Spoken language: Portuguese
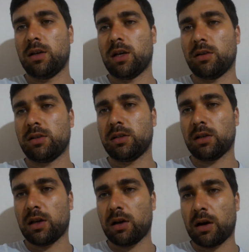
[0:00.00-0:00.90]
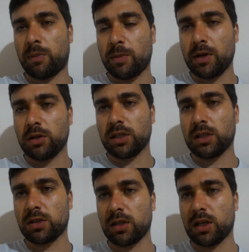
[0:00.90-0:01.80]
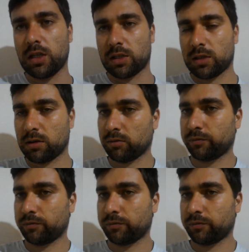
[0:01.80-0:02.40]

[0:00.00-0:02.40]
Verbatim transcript: É que é a primeira notícia é a seguinte.